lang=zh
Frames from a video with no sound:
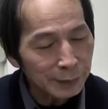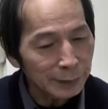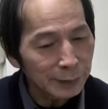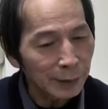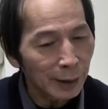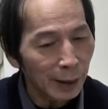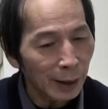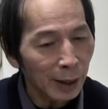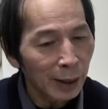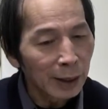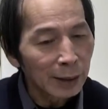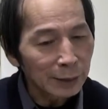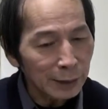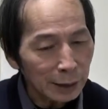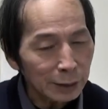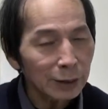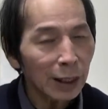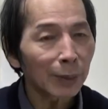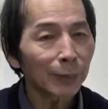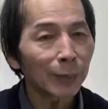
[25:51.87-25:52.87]
啊，但
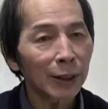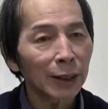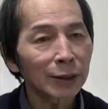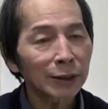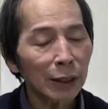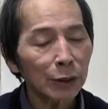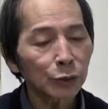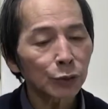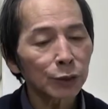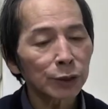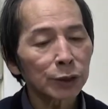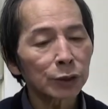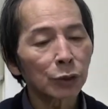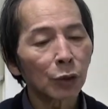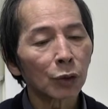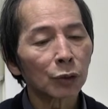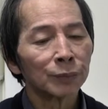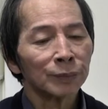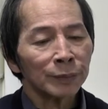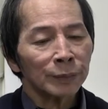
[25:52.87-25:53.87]
是他把它当做一
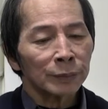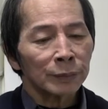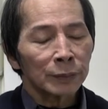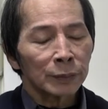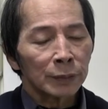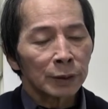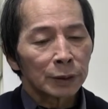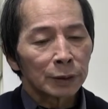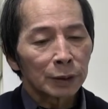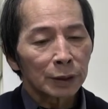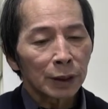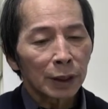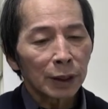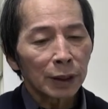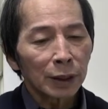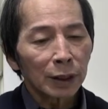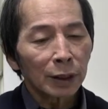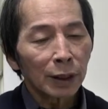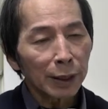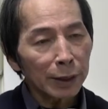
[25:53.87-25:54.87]
种这
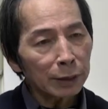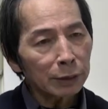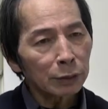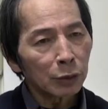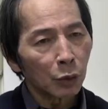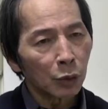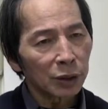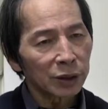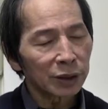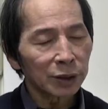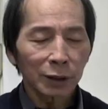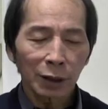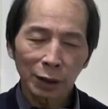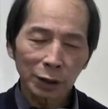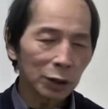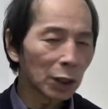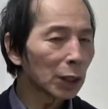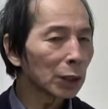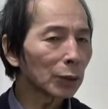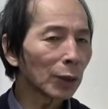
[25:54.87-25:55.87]
个我很
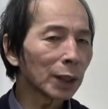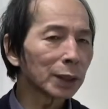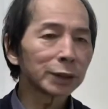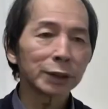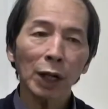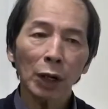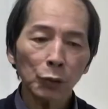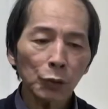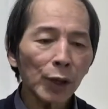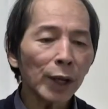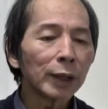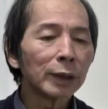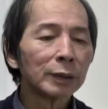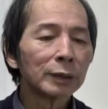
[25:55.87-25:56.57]
客观、很超越，